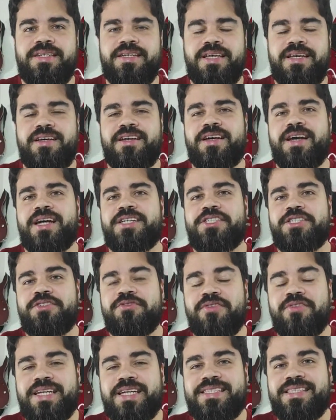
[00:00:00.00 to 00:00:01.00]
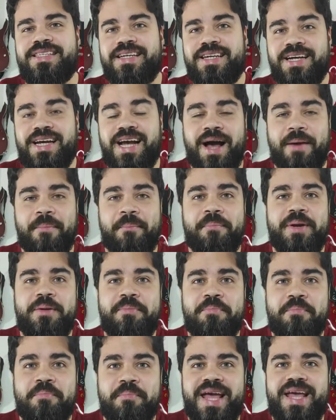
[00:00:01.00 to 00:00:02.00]
que a gente vai ter a
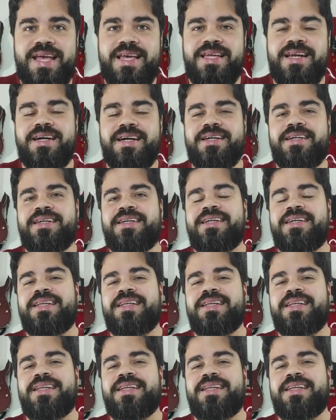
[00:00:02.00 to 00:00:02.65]
primeira